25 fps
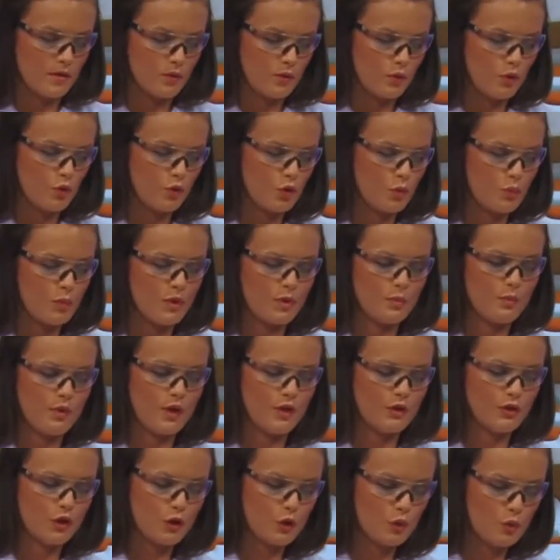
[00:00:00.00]
küçük bir
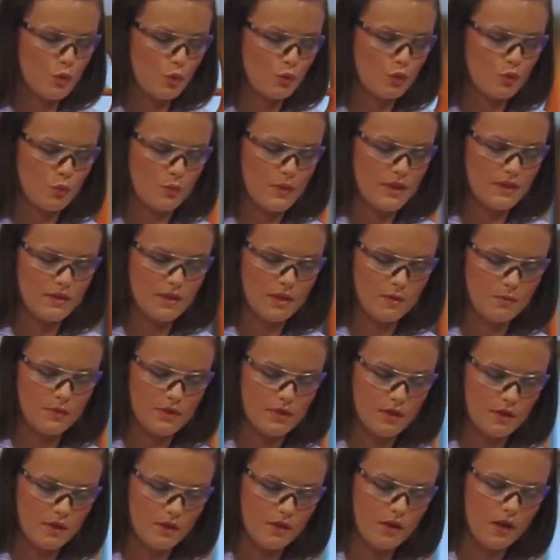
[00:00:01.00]
parça sodyum
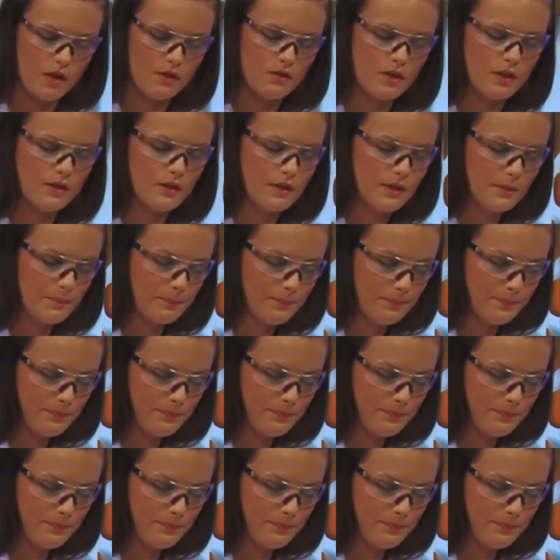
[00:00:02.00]
metalimizden ilave edelim.